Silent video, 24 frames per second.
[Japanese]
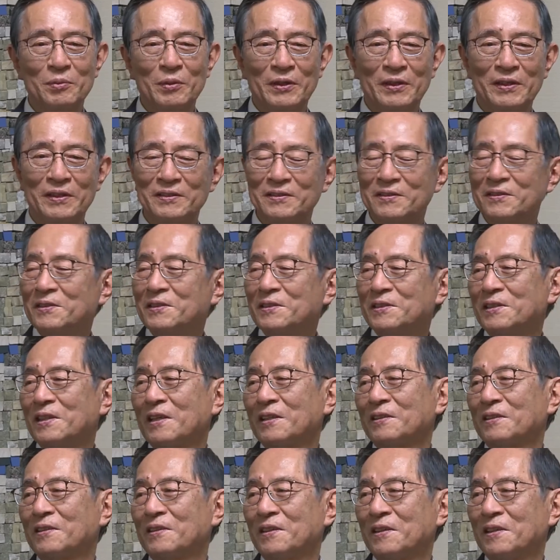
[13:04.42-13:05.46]
ずめげずに
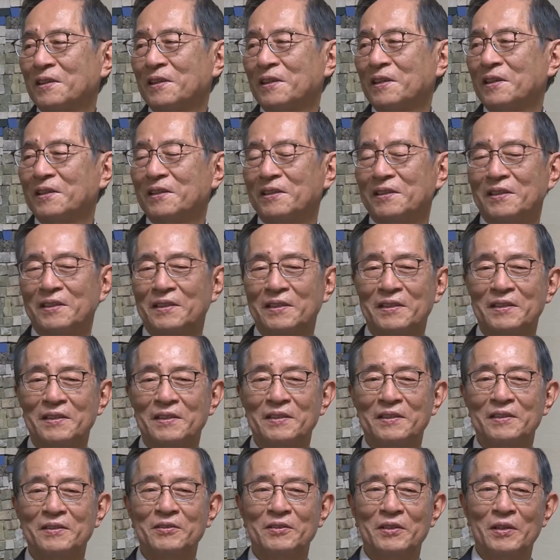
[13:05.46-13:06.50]
やって、
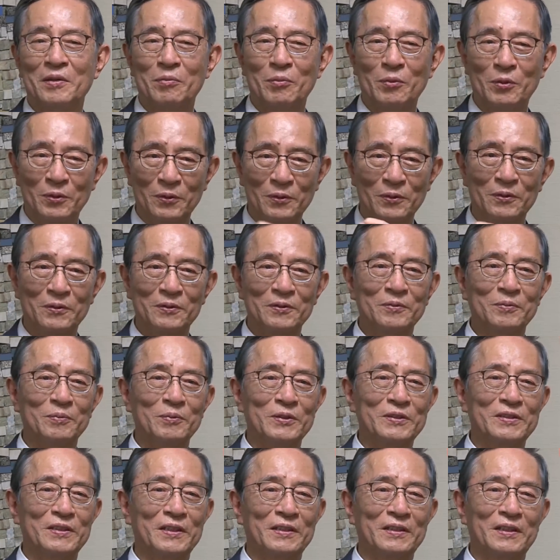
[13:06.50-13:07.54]
えー、油田も
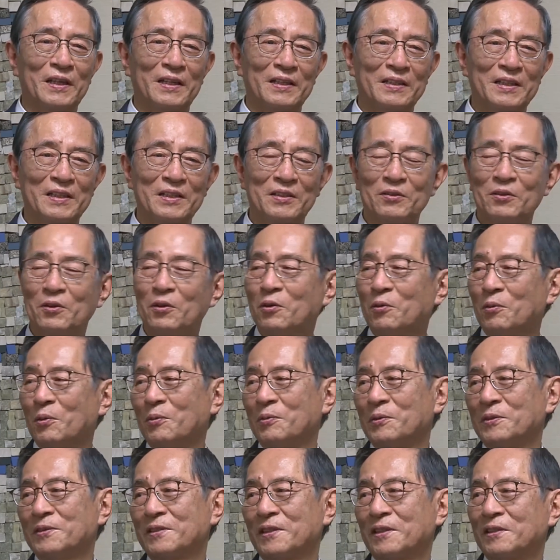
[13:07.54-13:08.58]
見つけた金鉱
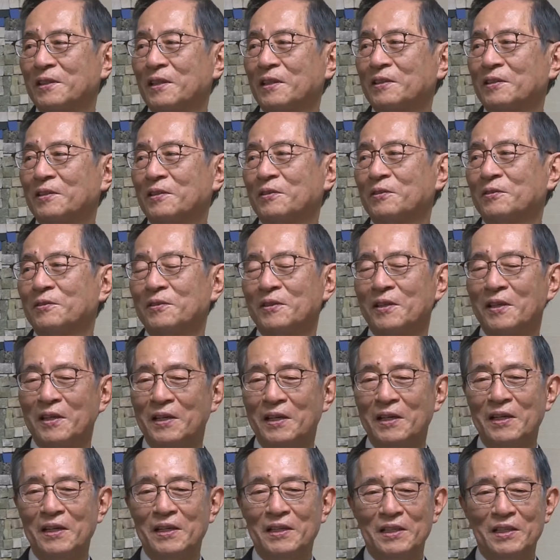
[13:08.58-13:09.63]
も見つけたっていうん
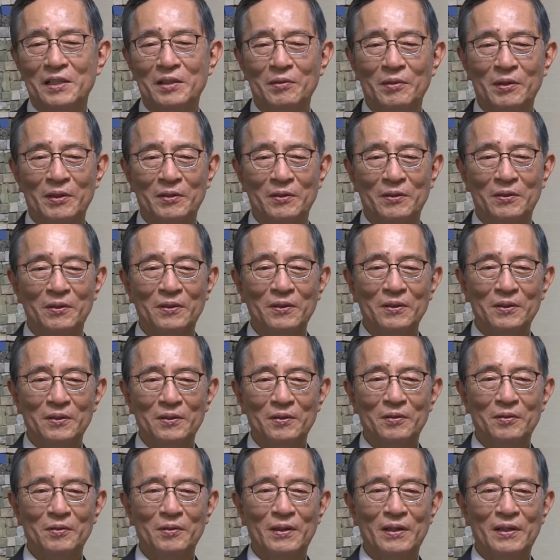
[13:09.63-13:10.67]
で今の、
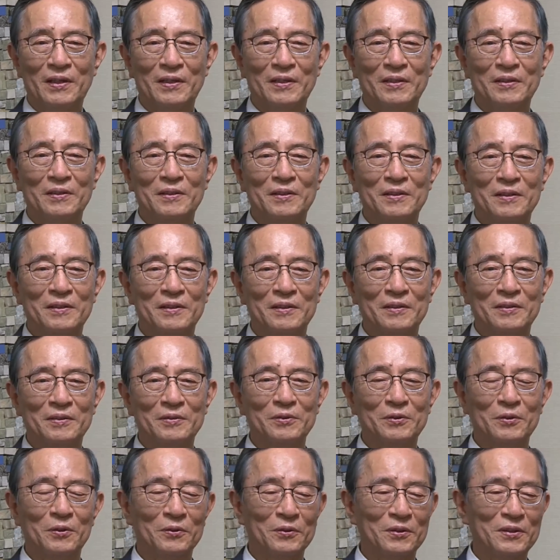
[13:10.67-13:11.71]
まあ、
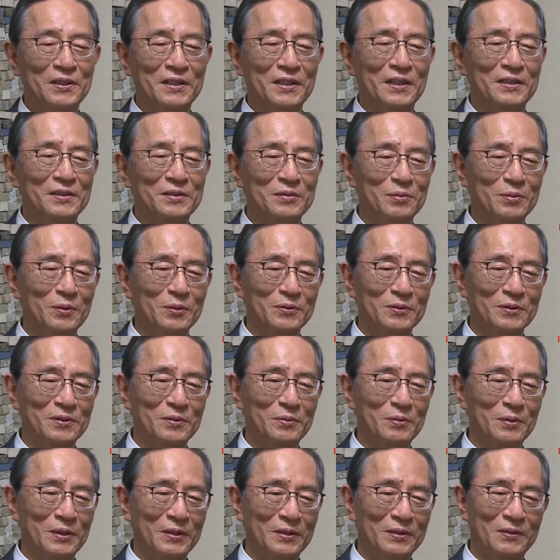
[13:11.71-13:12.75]

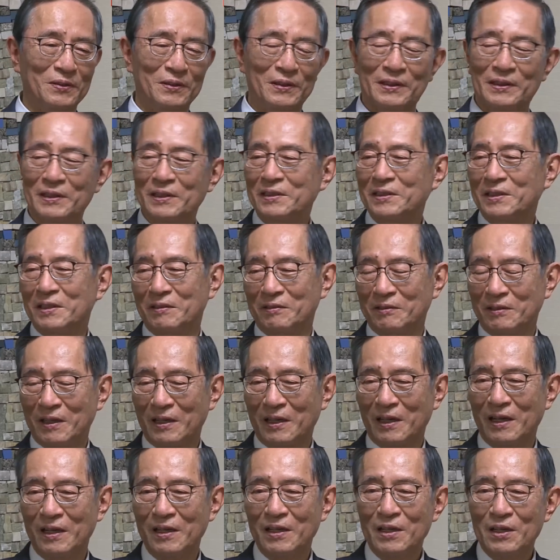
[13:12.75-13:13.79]
フロンティアスポスピリットができてる
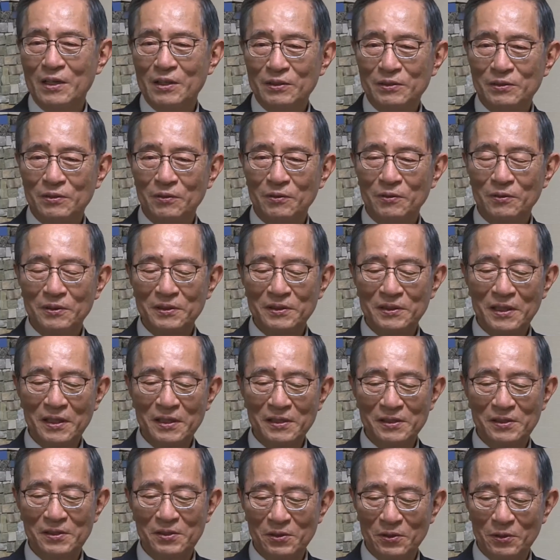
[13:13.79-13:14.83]
から、はい、その遺
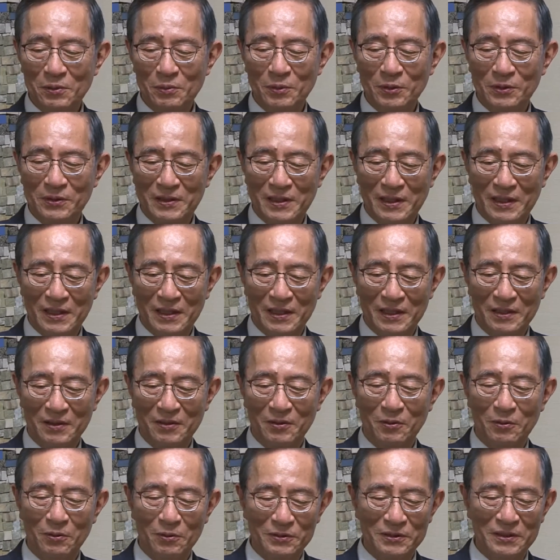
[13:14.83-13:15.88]
伝子を持った
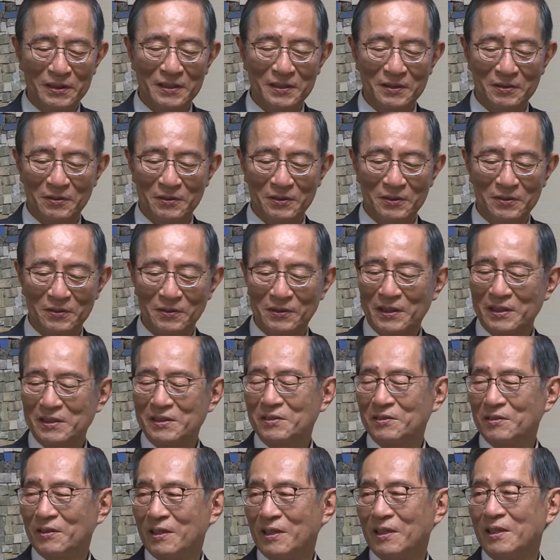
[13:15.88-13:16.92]
大勢の人た
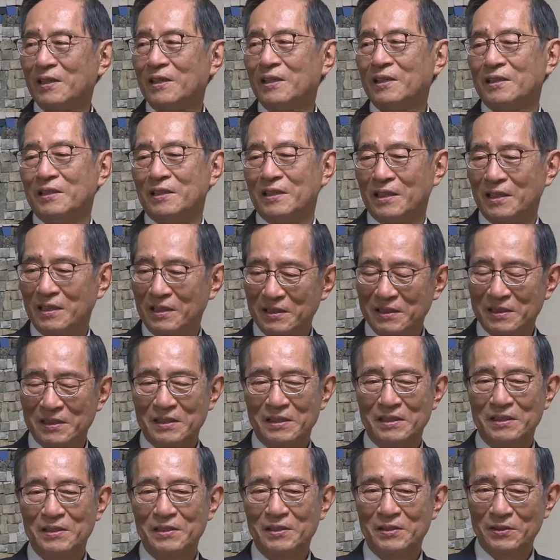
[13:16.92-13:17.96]
ちはやは
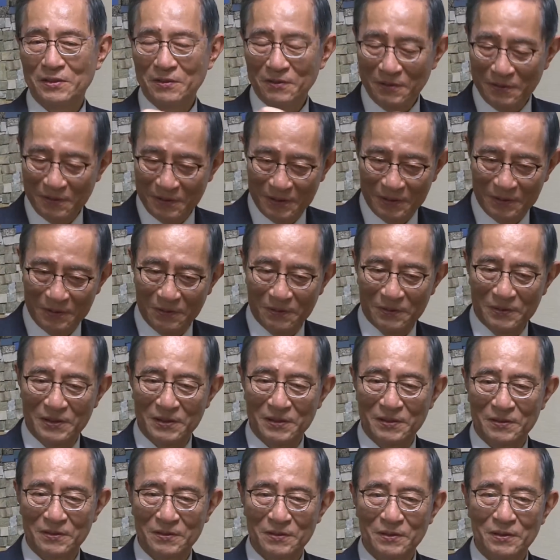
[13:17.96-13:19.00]
り事業に投資
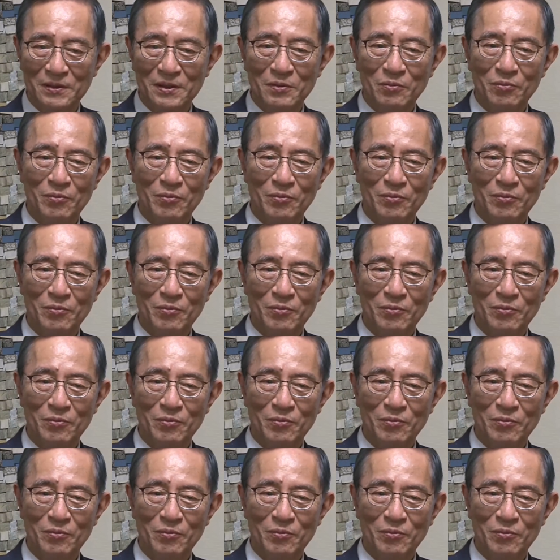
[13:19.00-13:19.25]
する